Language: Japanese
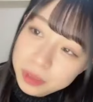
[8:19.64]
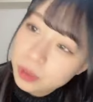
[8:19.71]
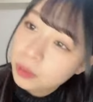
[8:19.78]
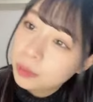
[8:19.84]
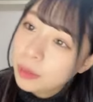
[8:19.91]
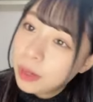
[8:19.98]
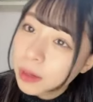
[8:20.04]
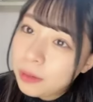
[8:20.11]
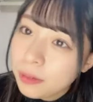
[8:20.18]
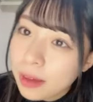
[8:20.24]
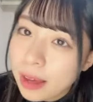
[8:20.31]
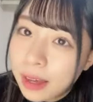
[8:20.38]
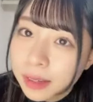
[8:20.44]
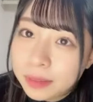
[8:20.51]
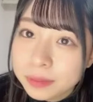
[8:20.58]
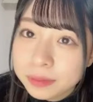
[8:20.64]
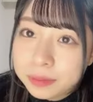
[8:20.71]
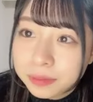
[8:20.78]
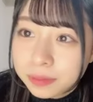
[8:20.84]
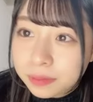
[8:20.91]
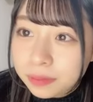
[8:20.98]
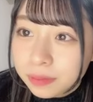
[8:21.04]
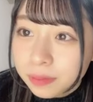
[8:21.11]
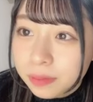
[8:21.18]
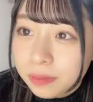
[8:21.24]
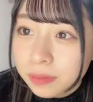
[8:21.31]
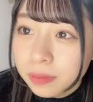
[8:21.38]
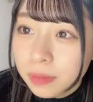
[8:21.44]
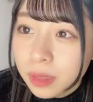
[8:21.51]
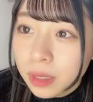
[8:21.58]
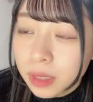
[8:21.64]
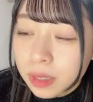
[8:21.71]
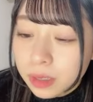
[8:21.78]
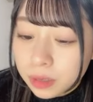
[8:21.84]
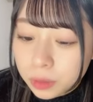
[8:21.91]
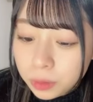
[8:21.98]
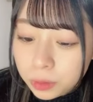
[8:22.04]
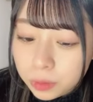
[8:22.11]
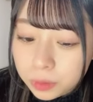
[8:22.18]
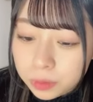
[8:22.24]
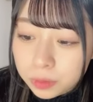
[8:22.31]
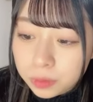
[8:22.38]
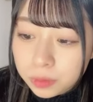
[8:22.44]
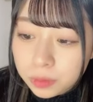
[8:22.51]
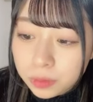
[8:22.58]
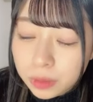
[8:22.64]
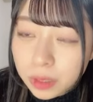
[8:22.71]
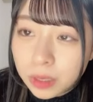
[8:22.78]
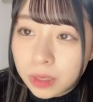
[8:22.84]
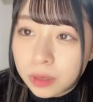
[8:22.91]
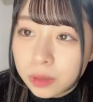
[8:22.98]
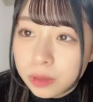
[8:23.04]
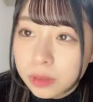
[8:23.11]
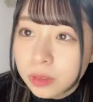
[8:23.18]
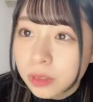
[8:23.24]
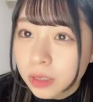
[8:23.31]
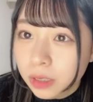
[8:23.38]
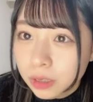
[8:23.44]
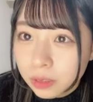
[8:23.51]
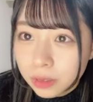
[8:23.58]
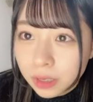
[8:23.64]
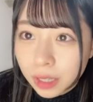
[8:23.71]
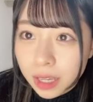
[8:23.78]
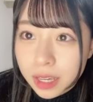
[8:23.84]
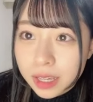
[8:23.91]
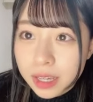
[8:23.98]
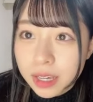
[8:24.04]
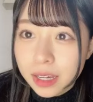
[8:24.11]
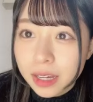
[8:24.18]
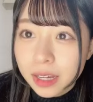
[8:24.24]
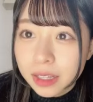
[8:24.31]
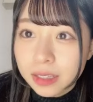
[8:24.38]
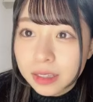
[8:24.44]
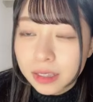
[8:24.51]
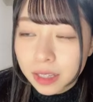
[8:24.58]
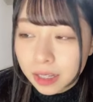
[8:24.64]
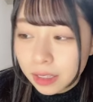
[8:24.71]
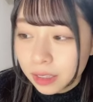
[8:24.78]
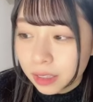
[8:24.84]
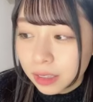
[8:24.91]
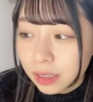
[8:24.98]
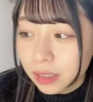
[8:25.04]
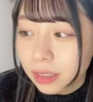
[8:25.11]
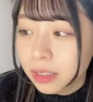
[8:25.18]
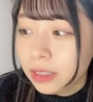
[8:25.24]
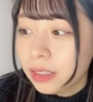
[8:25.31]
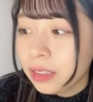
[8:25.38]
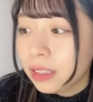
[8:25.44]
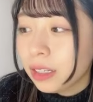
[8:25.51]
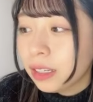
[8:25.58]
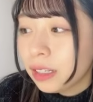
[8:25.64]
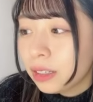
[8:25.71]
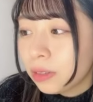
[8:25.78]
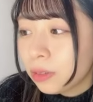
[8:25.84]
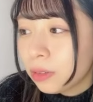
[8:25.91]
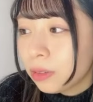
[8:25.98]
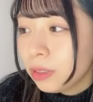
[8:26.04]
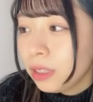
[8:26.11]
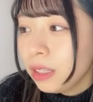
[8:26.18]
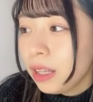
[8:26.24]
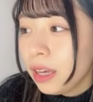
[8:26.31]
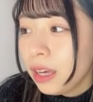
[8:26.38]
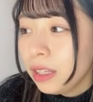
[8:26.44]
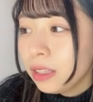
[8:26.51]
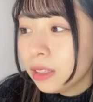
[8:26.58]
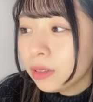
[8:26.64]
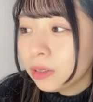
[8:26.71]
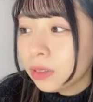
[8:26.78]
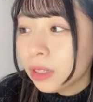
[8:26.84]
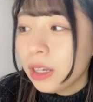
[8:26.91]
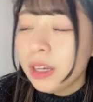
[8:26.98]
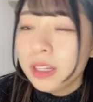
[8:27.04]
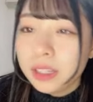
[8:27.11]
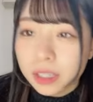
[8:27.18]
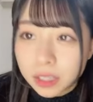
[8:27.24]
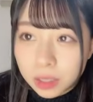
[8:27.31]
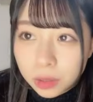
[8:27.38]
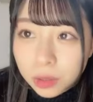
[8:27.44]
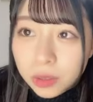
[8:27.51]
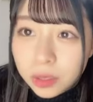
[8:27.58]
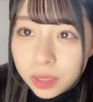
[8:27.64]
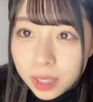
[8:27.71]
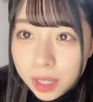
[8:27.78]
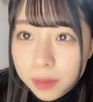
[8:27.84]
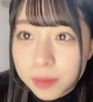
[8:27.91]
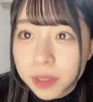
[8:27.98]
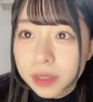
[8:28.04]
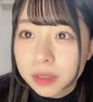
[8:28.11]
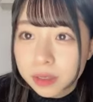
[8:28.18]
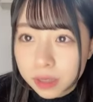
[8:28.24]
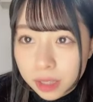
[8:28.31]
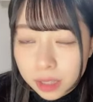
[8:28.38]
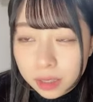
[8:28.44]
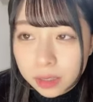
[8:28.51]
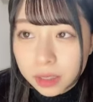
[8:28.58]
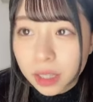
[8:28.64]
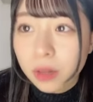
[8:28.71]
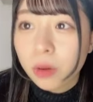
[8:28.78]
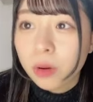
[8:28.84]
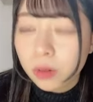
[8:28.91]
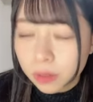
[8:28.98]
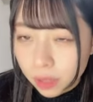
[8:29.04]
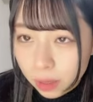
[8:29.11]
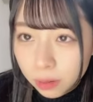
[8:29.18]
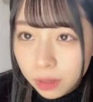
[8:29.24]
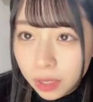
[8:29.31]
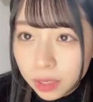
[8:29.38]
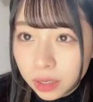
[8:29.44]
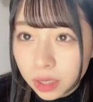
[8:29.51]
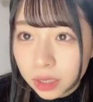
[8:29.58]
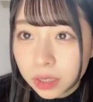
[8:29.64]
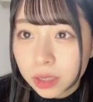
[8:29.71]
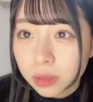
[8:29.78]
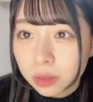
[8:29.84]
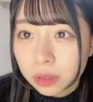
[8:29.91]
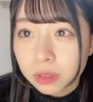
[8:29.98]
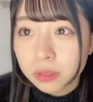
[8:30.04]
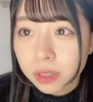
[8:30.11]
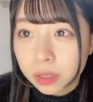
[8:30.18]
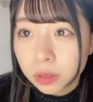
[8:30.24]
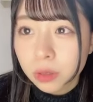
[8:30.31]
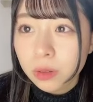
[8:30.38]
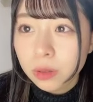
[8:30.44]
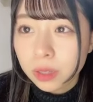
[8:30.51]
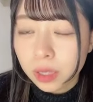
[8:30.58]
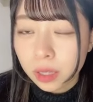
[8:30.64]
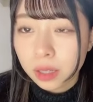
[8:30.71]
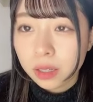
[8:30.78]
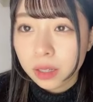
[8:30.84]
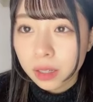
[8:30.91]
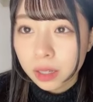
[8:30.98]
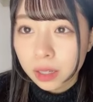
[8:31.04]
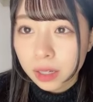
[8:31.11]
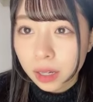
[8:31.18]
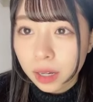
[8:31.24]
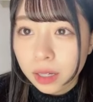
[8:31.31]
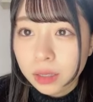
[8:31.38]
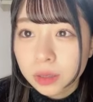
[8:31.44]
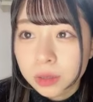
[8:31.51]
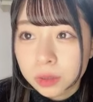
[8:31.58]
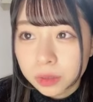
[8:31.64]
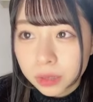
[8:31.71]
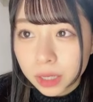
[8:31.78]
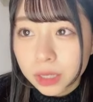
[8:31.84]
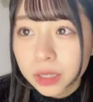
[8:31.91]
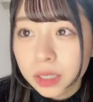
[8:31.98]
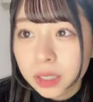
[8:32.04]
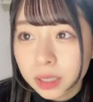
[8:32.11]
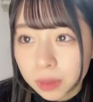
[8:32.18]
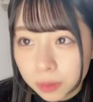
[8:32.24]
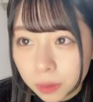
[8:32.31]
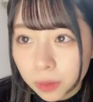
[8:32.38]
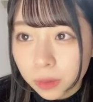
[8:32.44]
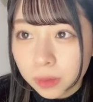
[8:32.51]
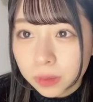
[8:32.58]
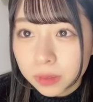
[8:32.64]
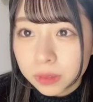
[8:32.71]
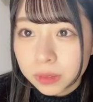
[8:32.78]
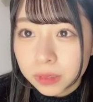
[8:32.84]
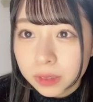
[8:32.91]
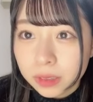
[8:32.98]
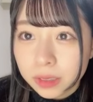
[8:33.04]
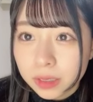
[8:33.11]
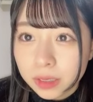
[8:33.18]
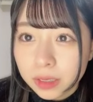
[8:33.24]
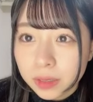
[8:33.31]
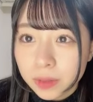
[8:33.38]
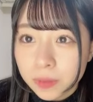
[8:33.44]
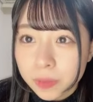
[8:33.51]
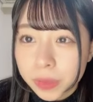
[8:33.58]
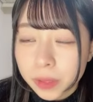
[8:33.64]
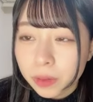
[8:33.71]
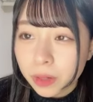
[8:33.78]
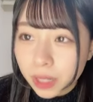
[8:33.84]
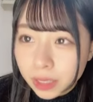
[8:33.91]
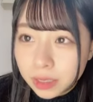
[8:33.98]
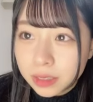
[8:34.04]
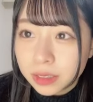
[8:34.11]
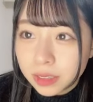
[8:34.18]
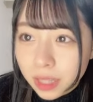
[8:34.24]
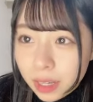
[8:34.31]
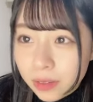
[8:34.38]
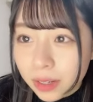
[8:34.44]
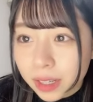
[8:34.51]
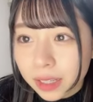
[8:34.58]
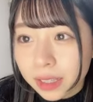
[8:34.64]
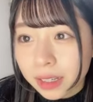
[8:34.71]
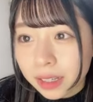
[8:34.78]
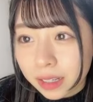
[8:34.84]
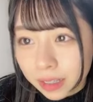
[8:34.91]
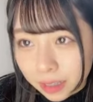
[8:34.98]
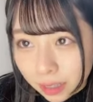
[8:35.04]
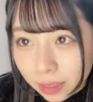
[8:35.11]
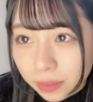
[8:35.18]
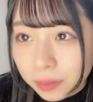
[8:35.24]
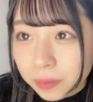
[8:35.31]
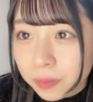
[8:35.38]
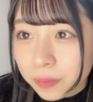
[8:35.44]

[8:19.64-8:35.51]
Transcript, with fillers: こんばんはそうなんか本当にいろんな経験があってきなんかここで出会えたことだってどのタイミングででここで受かったってことはどこでアイドル受かっててもおかしくないわけだからね